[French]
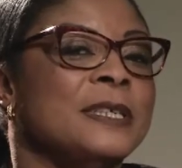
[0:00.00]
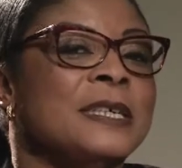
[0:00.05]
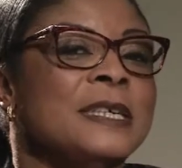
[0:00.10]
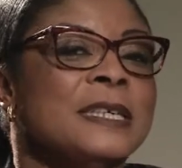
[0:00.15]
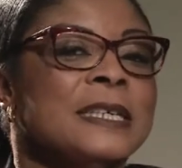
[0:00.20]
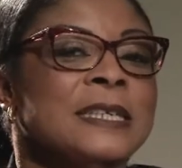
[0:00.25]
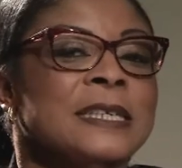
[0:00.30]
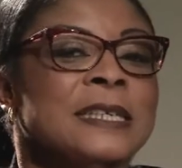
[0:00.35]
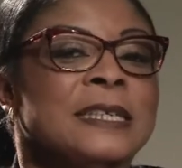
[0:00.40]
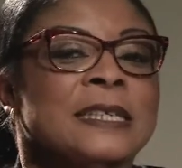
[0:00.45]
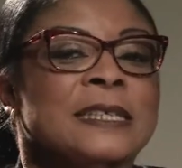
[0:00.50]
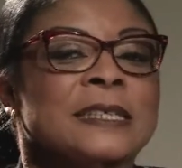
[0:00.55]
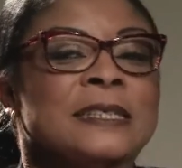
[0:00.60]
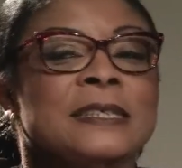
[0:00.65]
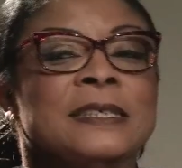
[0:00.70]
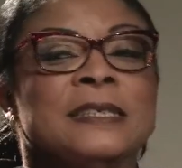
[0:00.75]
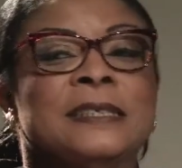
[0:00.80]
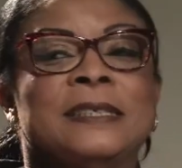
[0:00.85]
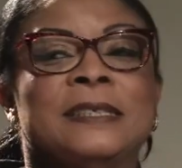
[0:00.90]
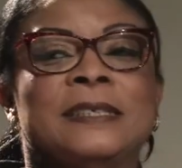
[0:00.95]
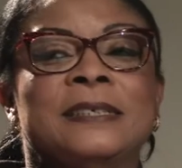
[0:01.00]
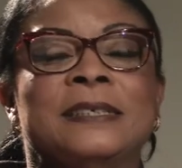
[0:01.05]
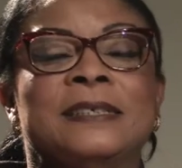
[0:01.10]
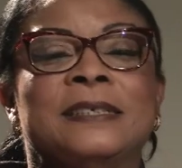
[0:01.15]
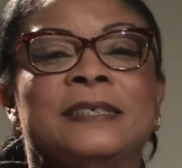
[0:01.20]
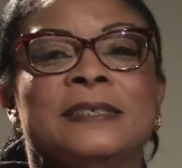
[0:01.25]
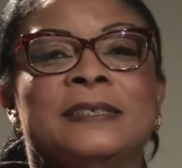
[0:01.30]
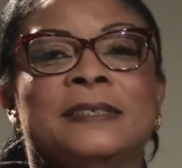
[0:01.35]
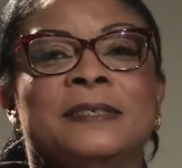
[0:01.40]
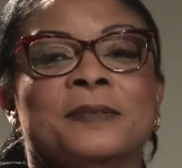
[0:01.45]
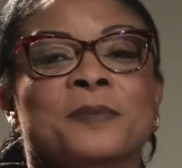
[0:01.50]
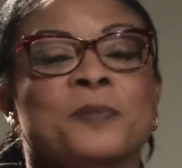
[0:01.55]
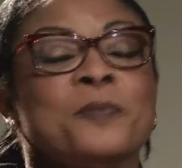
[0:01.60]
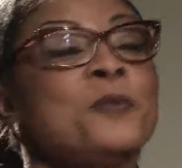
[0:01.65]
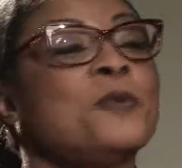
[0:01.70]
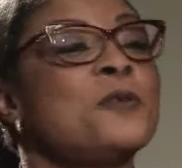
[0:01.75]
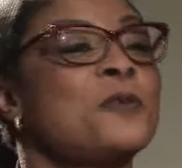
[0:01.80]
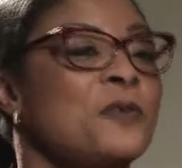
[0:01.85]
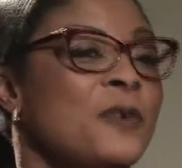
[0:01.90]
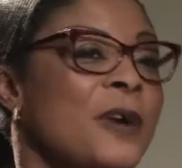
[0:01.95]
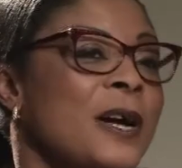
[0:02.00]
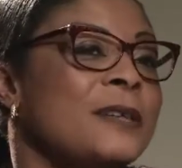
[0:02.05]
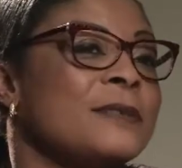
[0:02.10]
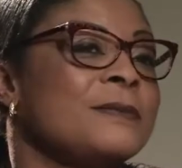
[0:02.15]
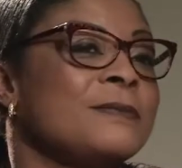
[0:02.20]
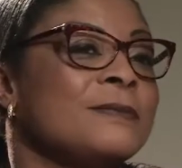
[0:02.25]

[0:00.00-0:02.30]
Oui. Et pourquoi